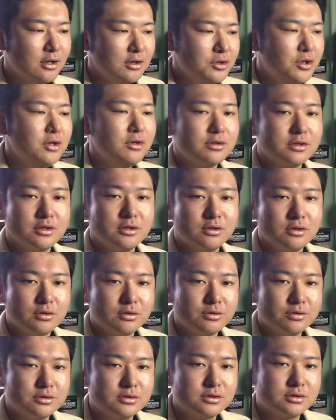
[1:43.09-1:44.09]
とにかく
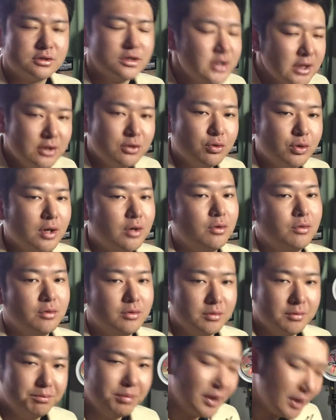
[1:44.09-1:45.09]
作りたい動画
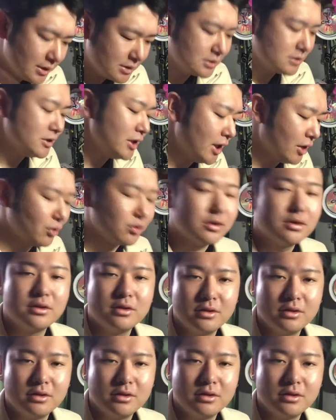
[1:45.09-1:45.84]
をいっぱい作れよ。